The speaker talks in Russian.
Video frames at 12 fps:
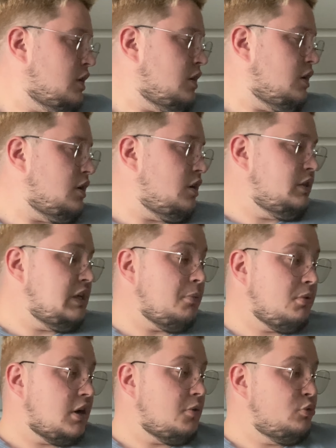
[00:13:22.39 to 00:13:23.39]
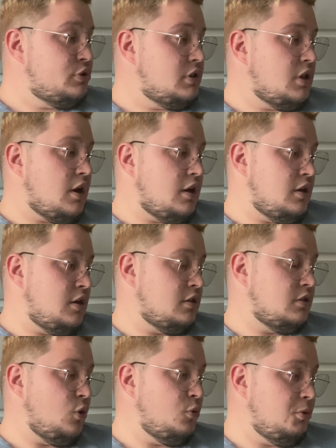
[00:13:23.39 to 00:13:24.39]
А, яблоко бузина
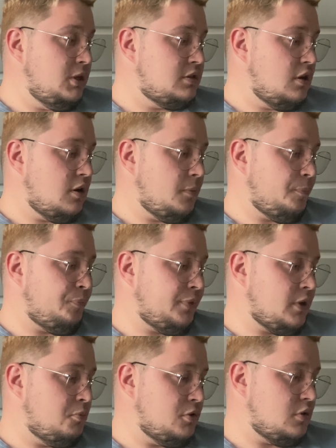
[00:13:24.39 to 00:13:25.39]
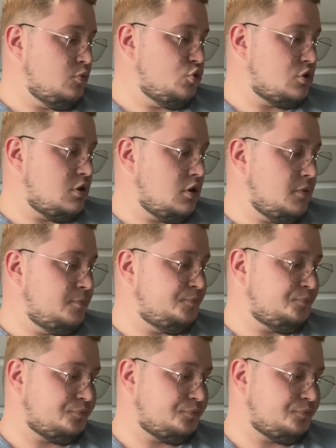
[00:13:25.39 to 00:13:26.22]
на любителя, потому что